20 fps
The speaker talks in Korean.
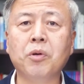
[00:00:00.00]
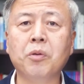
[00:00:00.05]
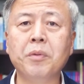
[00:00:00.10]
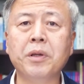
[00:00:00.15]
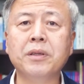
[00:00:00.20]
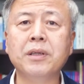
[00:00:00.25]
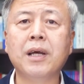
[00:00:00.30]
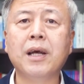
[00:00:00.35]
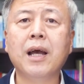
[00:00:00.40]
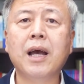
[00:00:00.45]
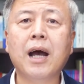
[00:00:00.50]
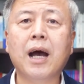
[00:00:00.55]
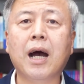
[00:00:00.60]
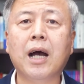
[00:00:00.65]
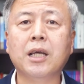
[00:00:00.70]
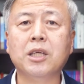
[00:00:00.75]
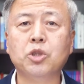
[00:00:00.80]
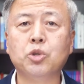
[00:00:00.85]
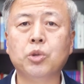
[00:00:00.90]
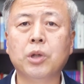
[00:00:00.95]
보면
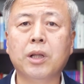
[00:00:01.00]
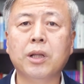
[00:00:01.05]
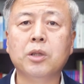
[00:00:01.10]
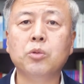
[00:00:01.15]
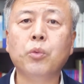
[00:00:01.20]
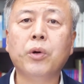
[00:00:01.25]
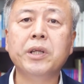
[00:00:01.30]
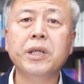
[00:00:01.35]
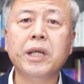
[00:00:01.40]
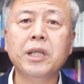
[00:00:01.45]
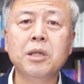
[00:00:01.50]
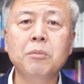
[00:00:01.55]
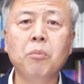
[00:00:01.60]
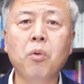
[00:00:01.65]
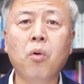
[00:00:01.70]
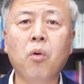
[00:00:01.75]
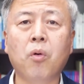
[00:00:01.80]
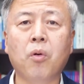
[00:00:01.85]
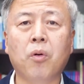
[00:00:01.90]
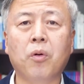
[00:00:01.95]
I shall not want any
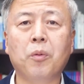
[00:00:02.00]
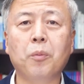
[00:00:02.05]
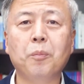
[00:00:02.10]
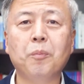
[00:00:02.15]
more.